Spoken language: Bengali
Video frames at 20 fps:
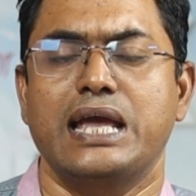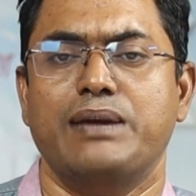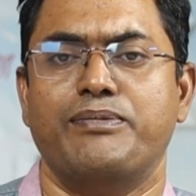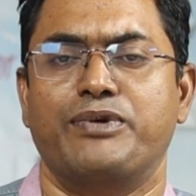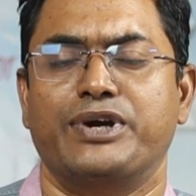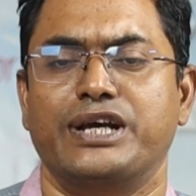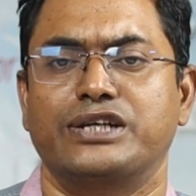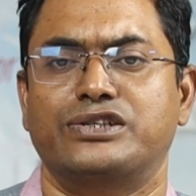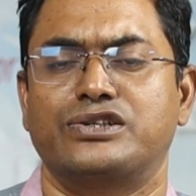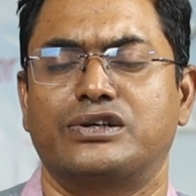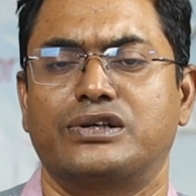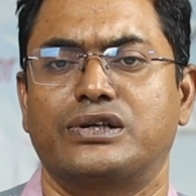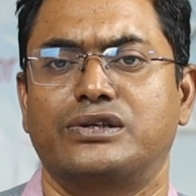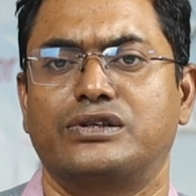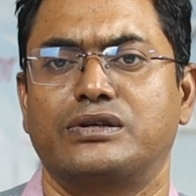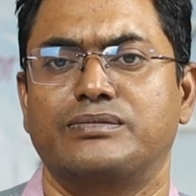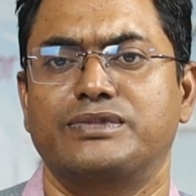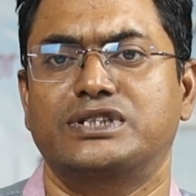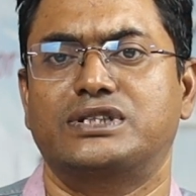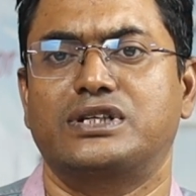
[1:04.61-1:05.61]
এবং এ
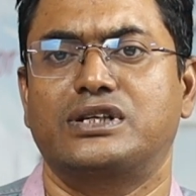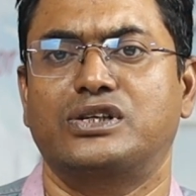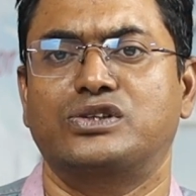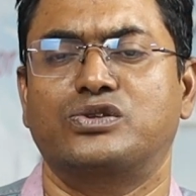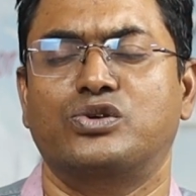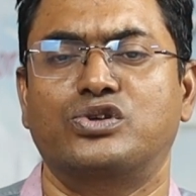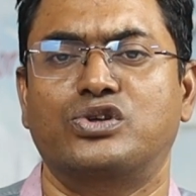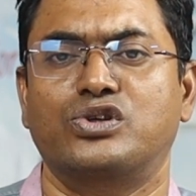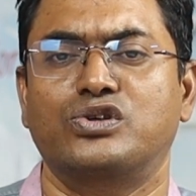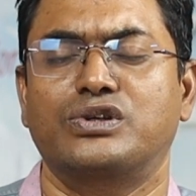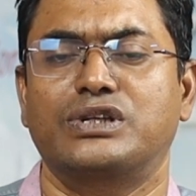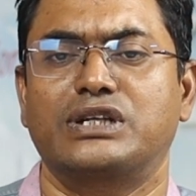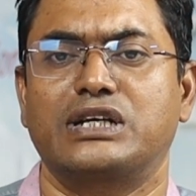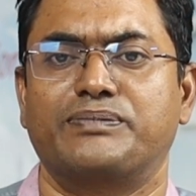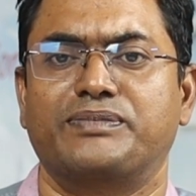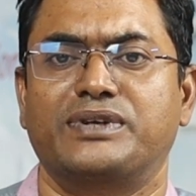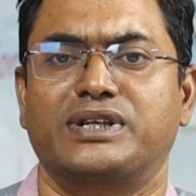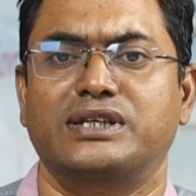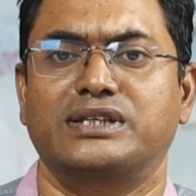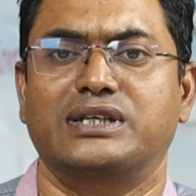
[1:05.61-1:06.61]
সংক্রান্ত বিস্তারিত তথ্য যদি
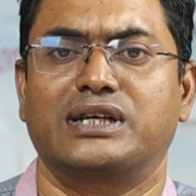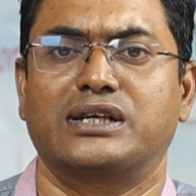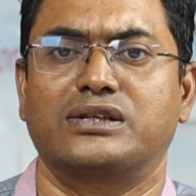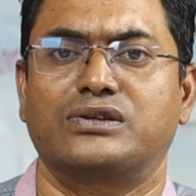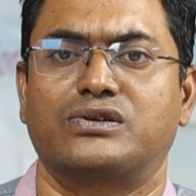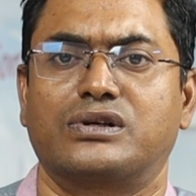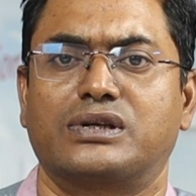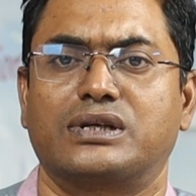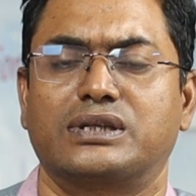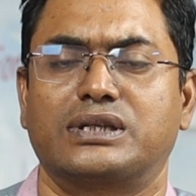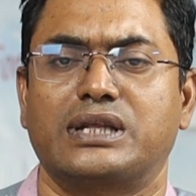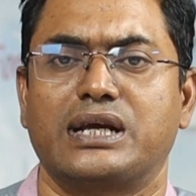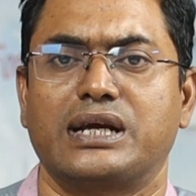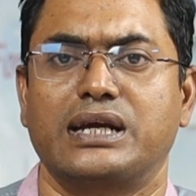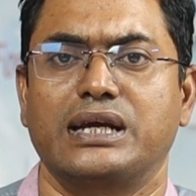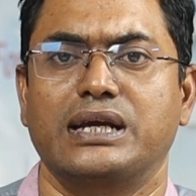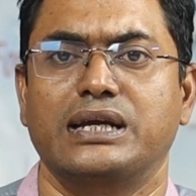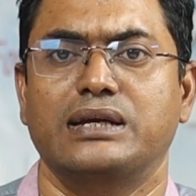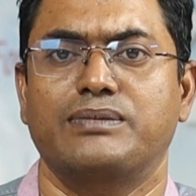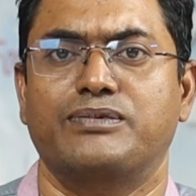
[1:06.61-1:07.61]
আপনাদের জানার দরকার
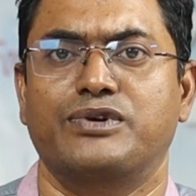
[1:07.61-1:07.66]
থাকে